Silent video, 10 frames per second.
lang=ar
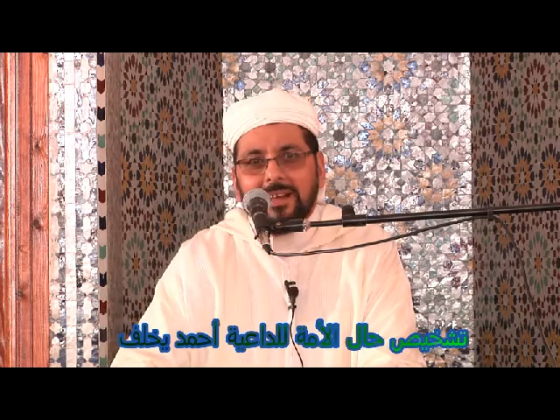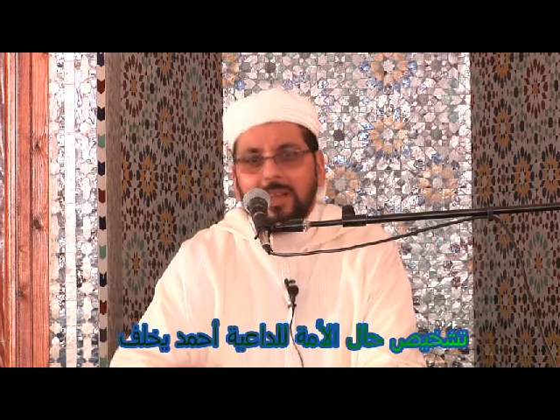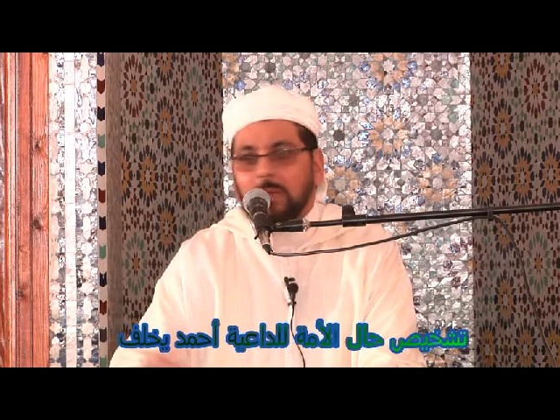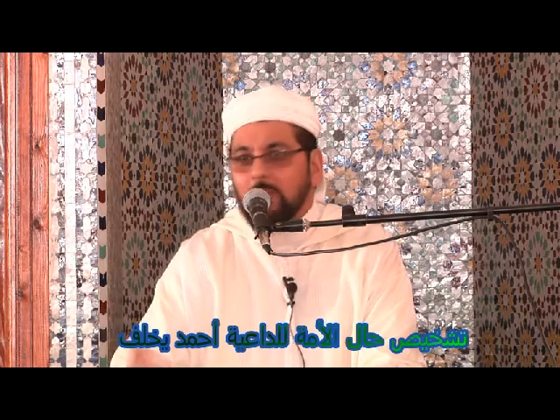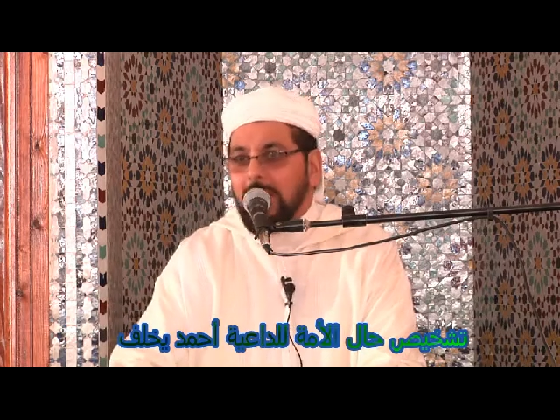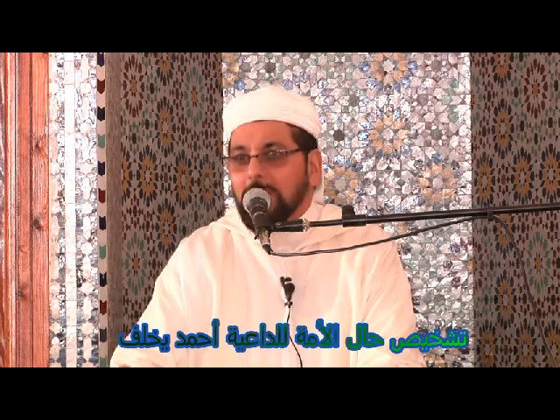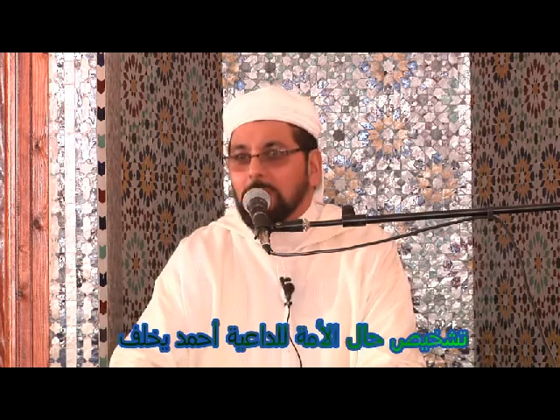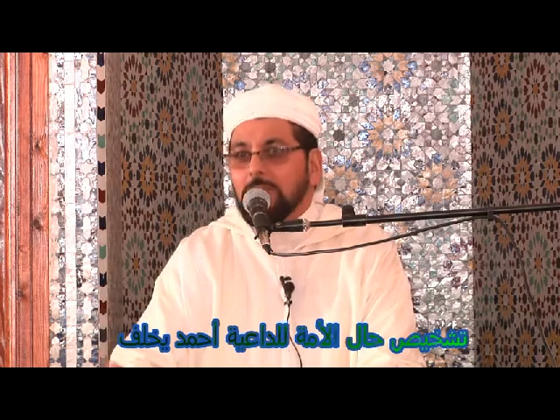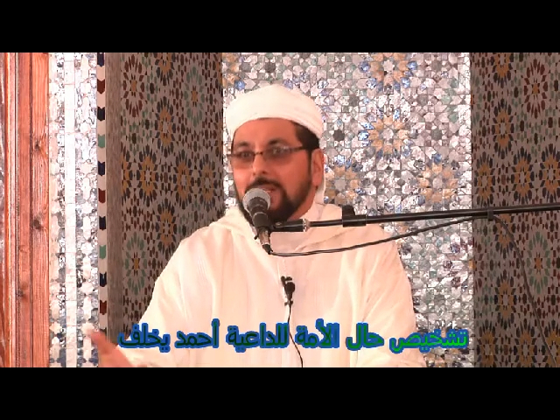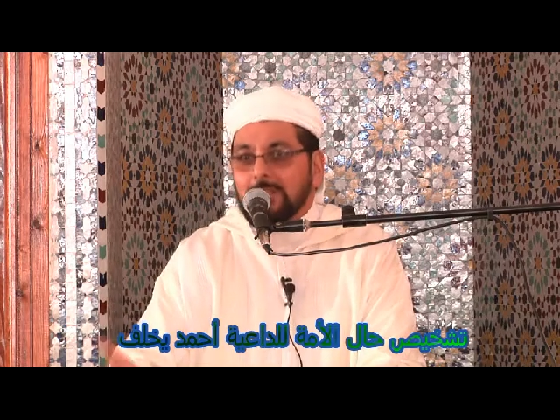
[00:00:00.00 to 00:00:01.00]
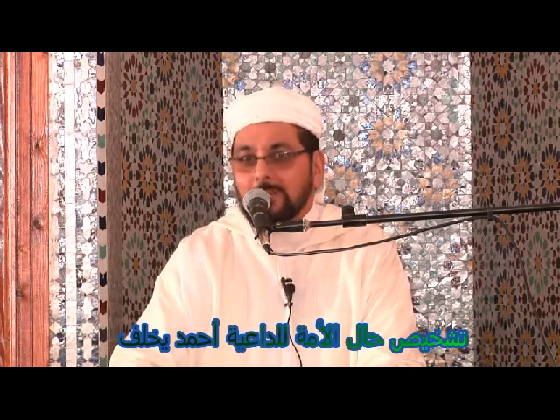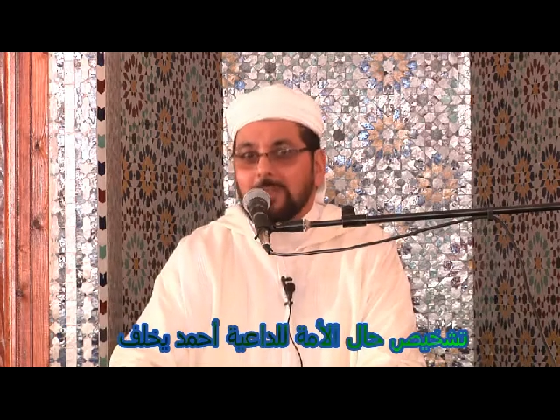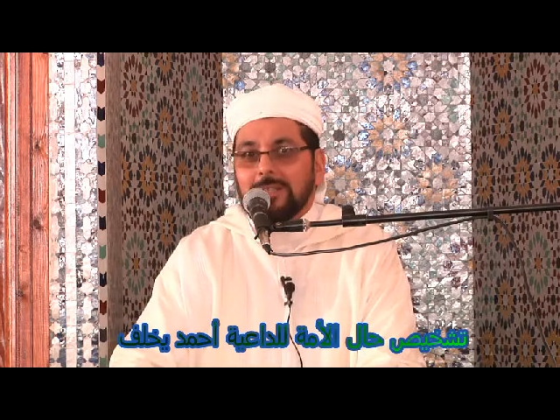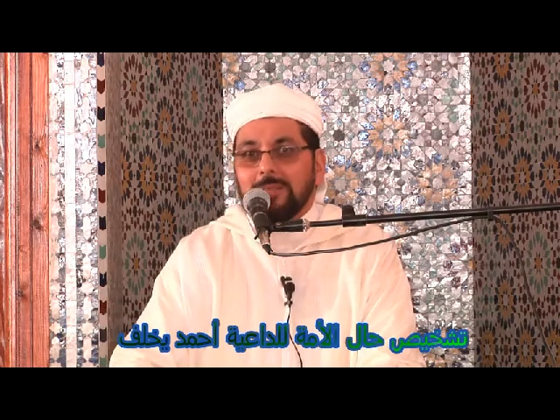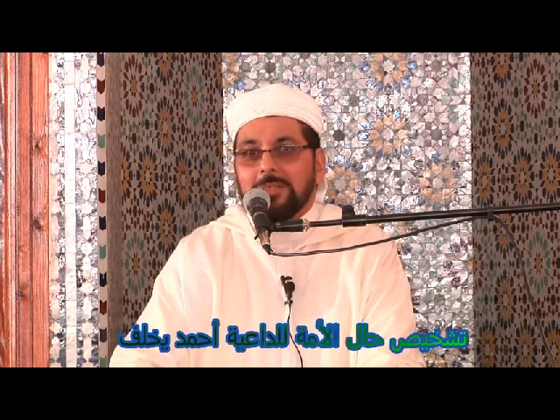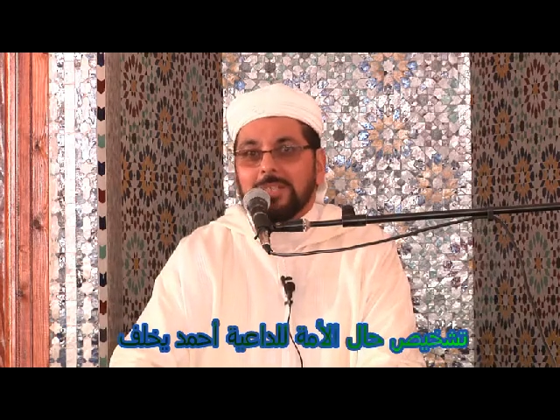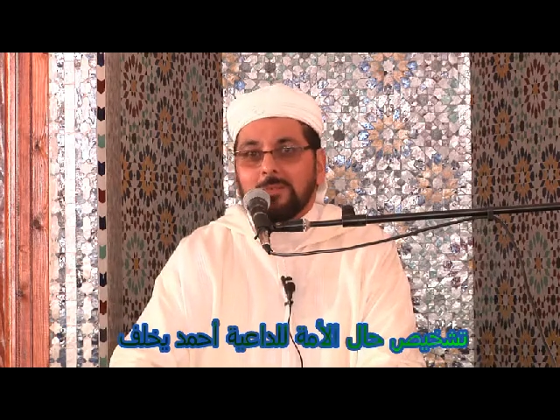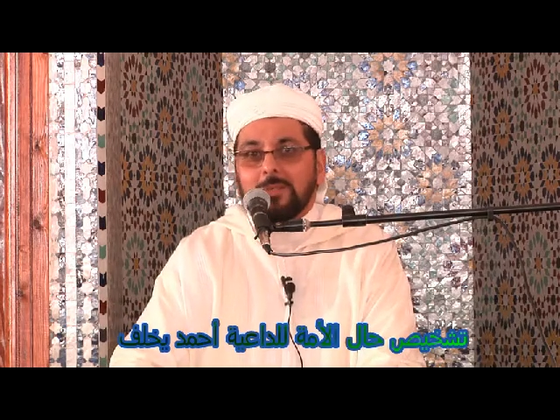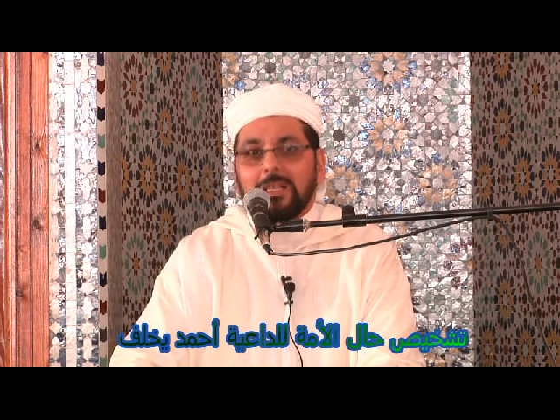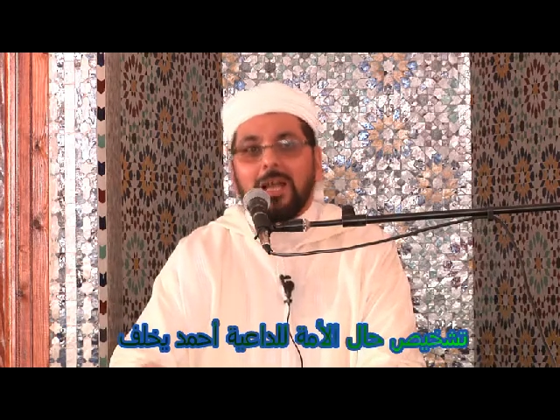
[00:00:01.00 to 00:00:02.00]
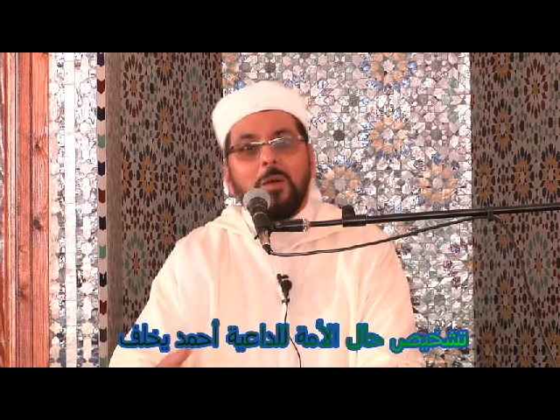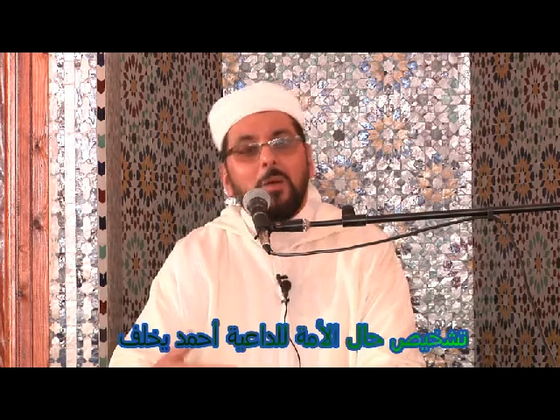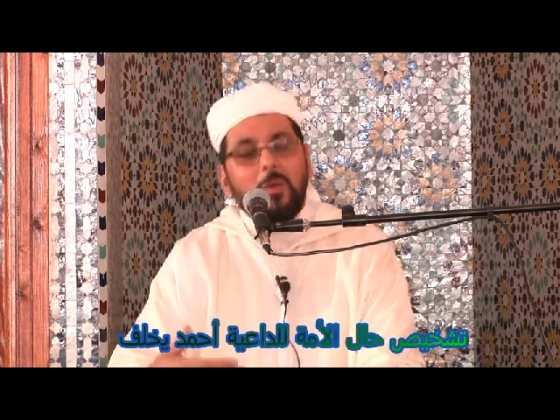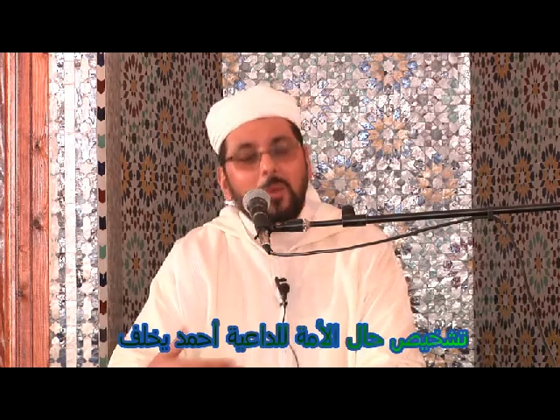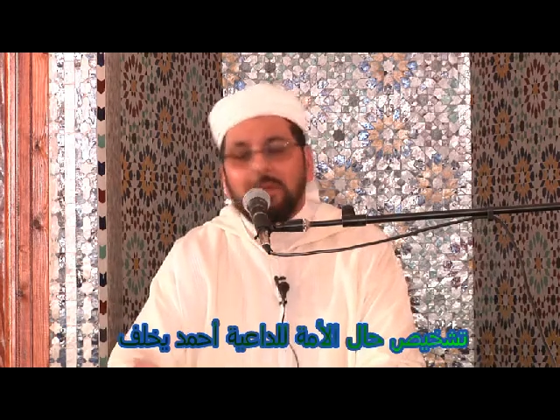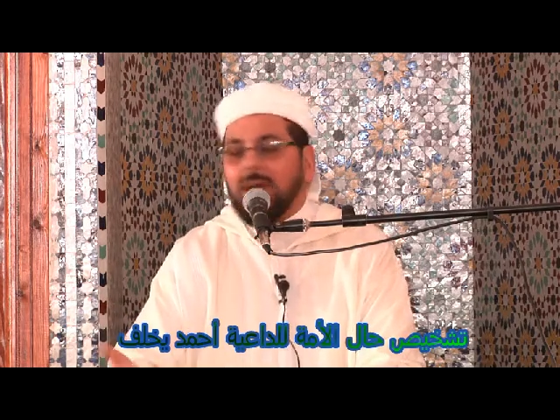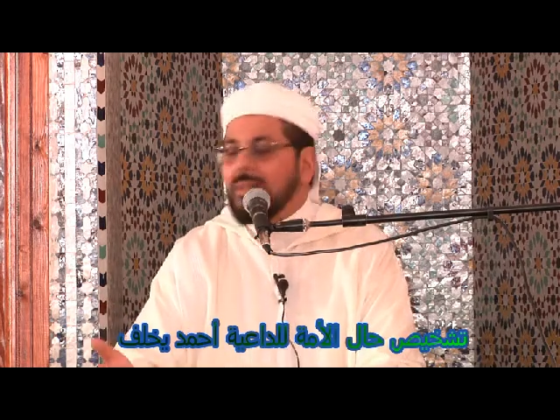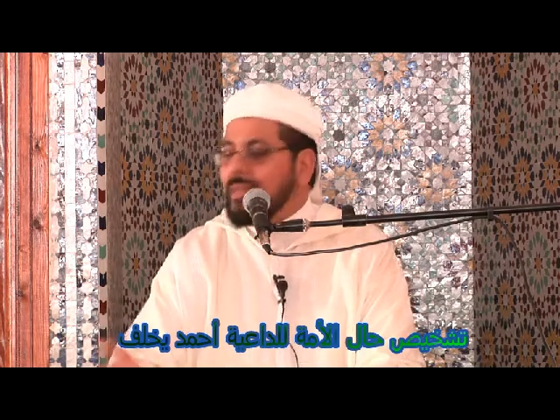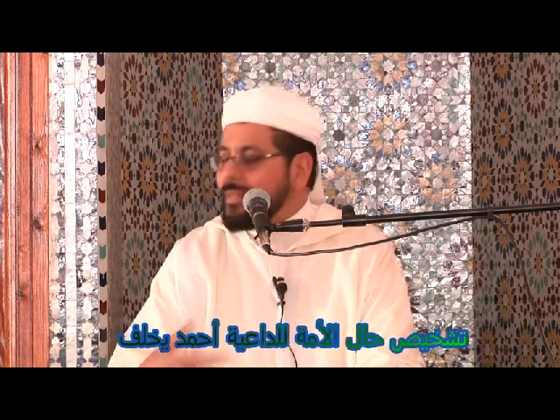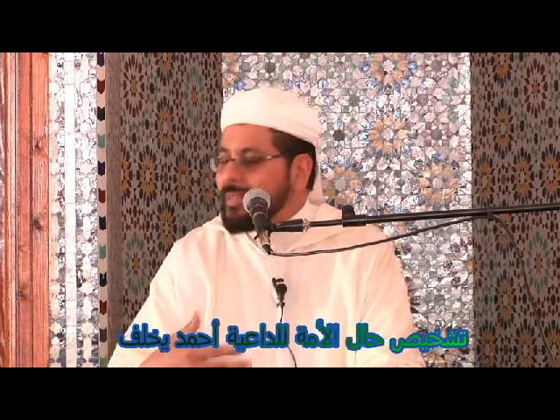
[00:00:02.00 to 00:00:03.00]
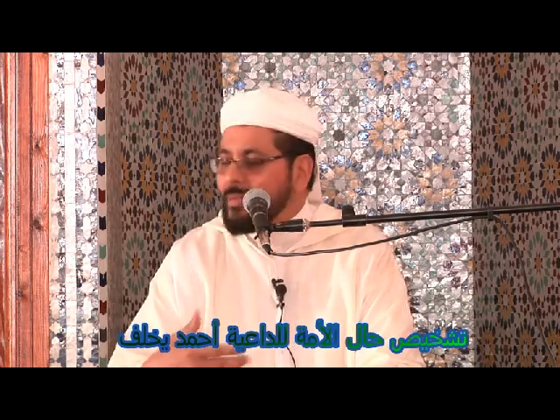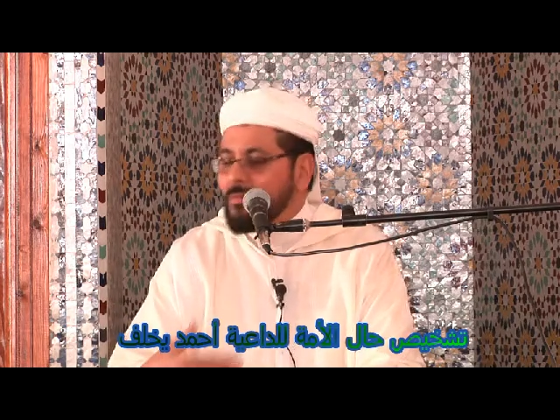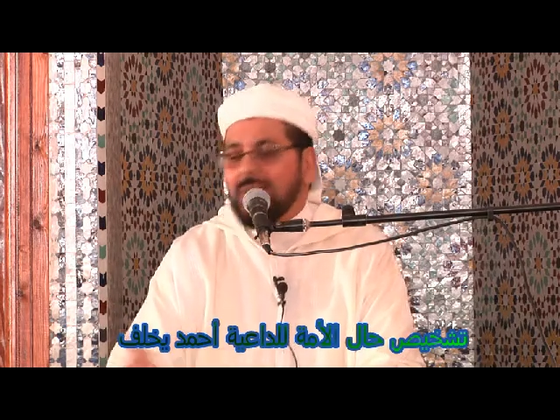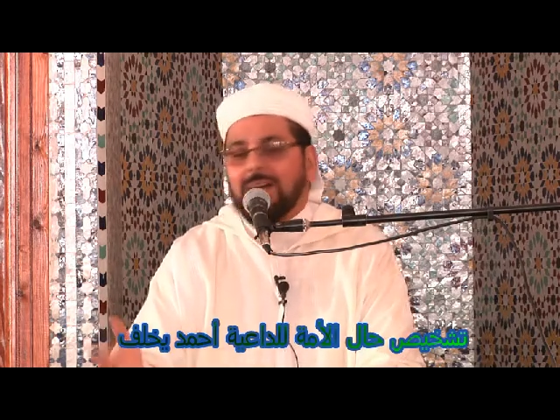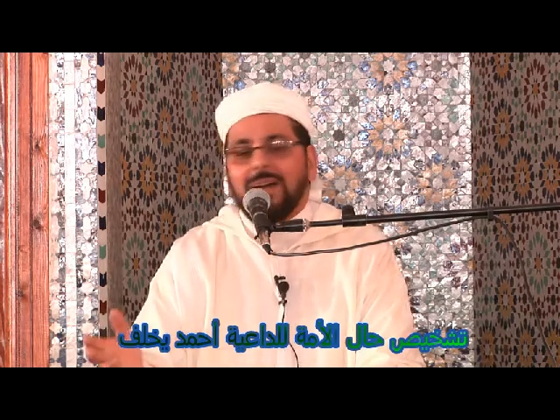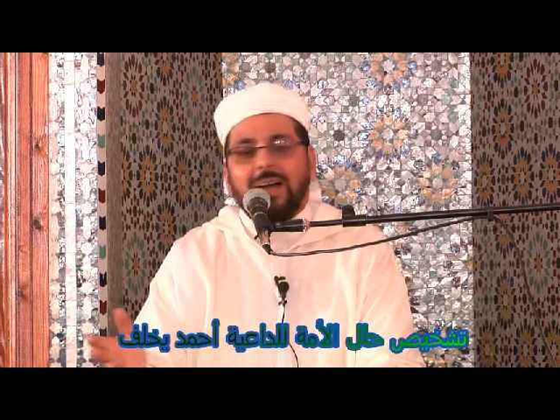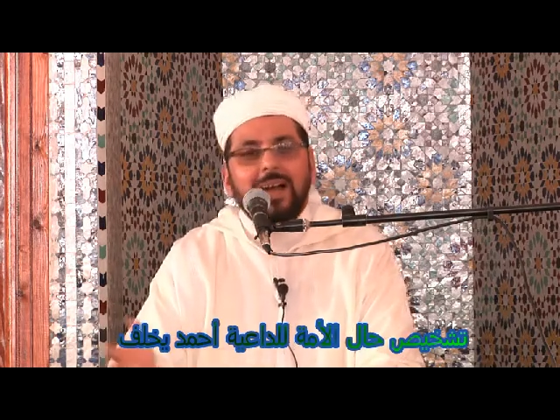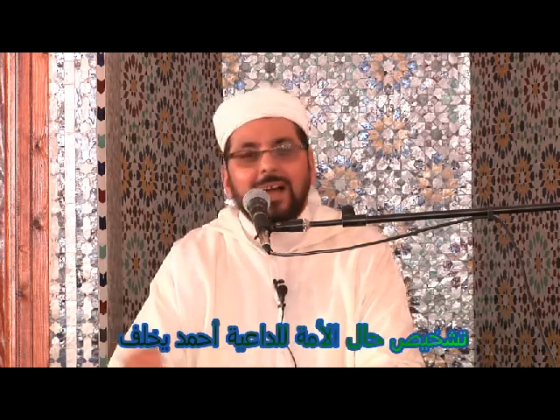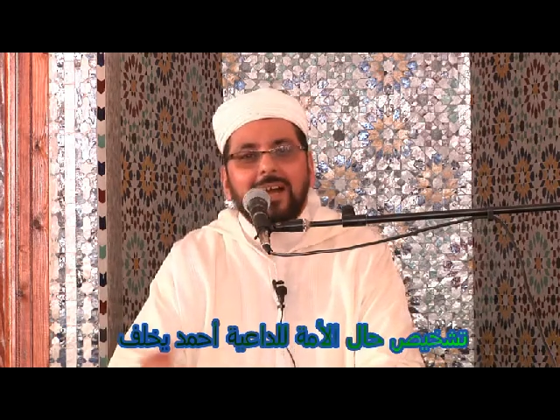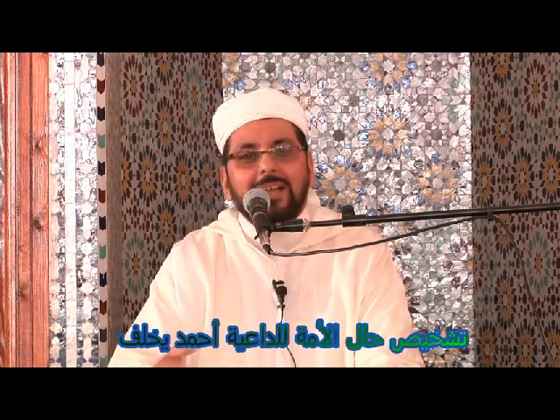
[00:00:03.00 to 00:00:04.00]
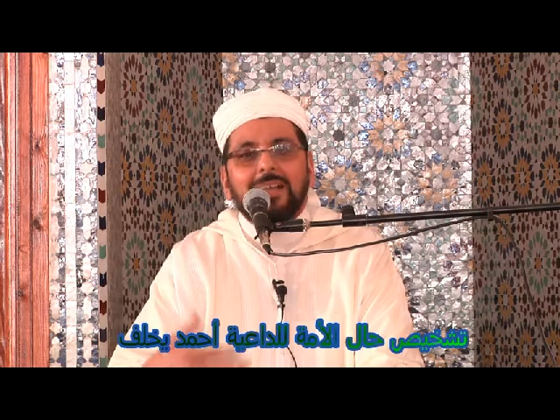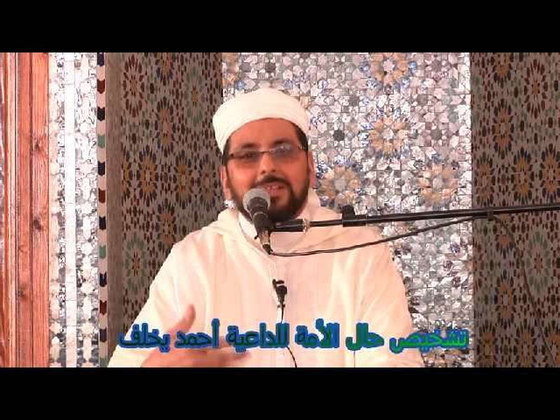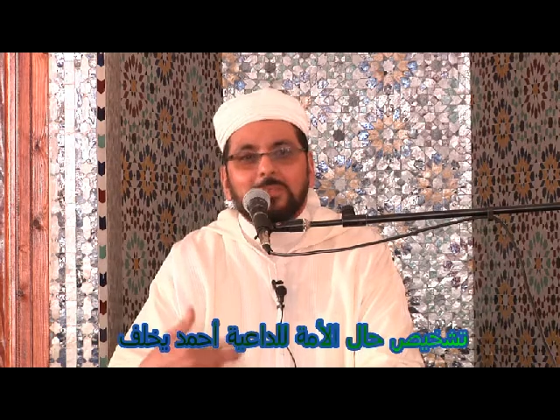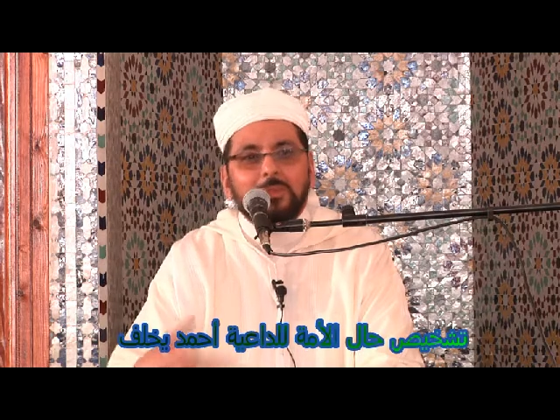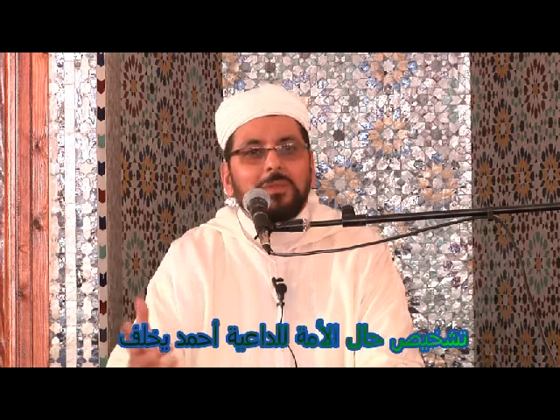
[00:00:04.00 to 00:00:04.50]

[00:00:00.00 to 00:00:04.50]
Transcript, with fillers: القرآن يتلى سنة النبي صلى الله عليه وسلم يتلى ومع ذلك فالناس